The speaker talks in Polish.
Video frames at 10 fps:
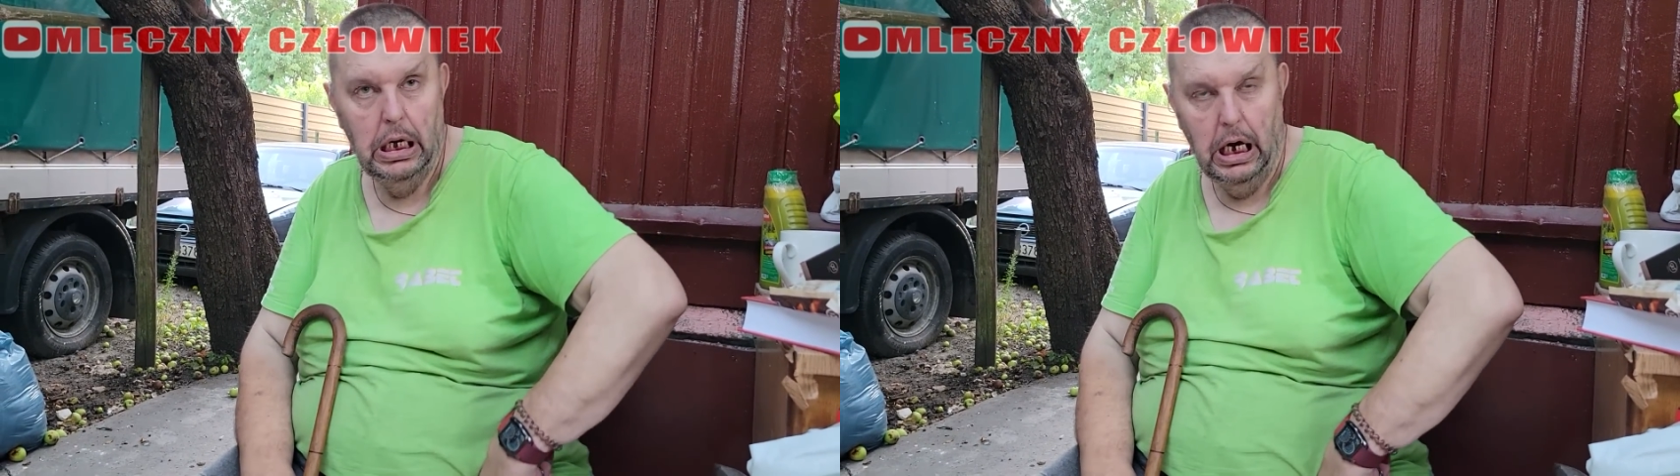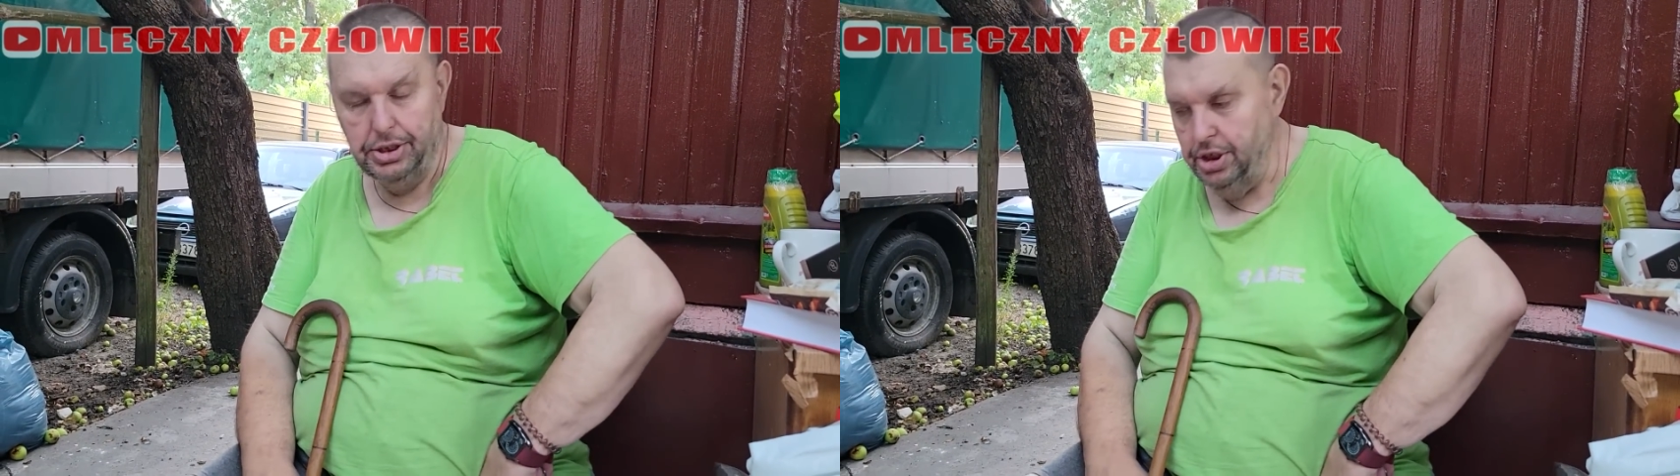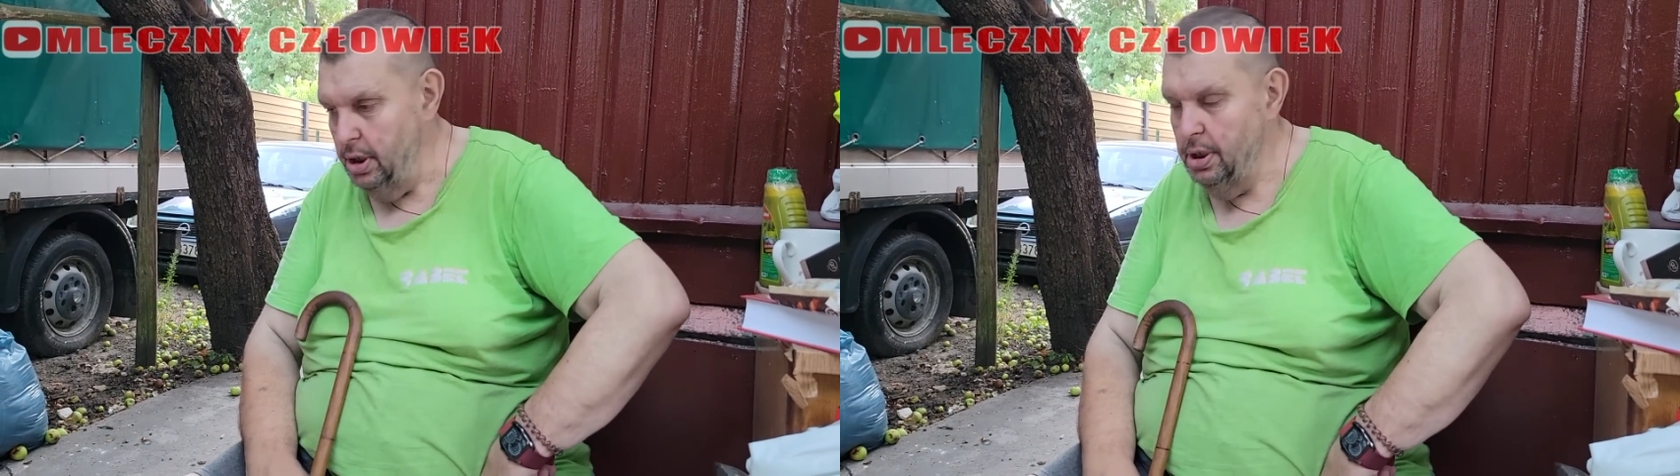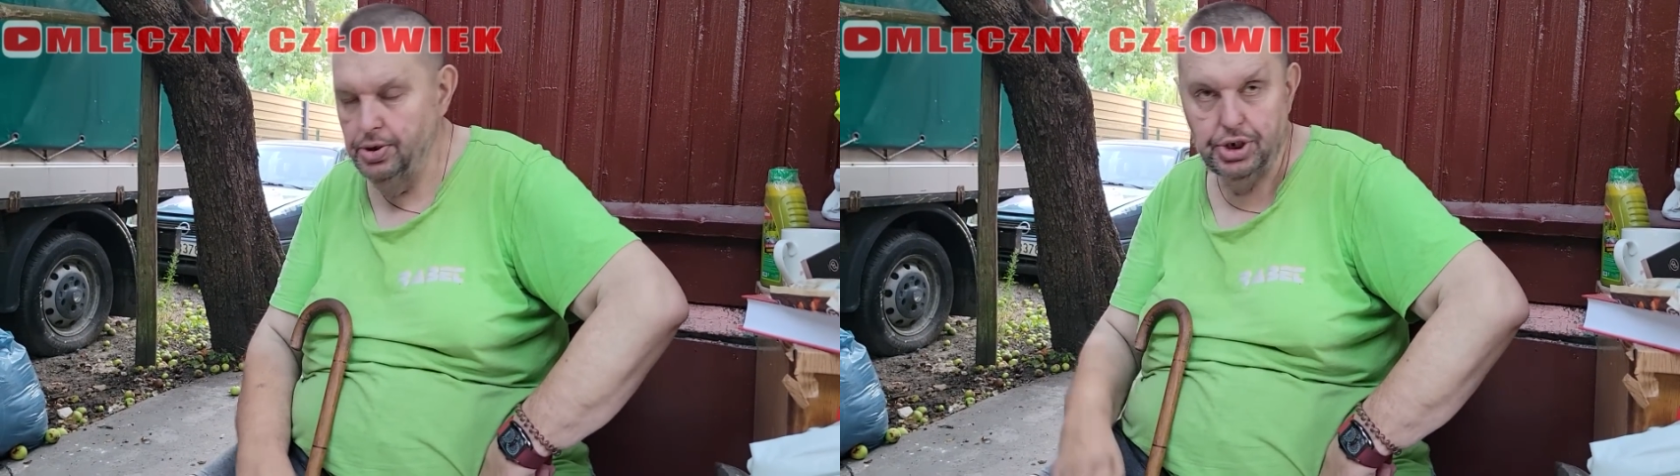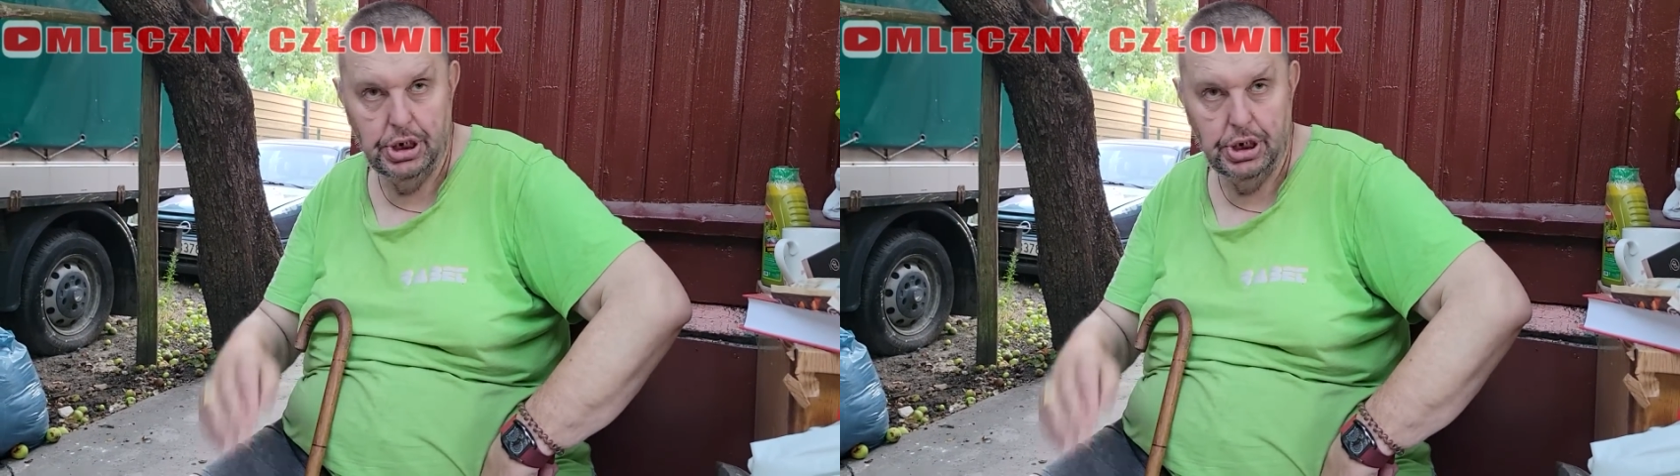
a ty się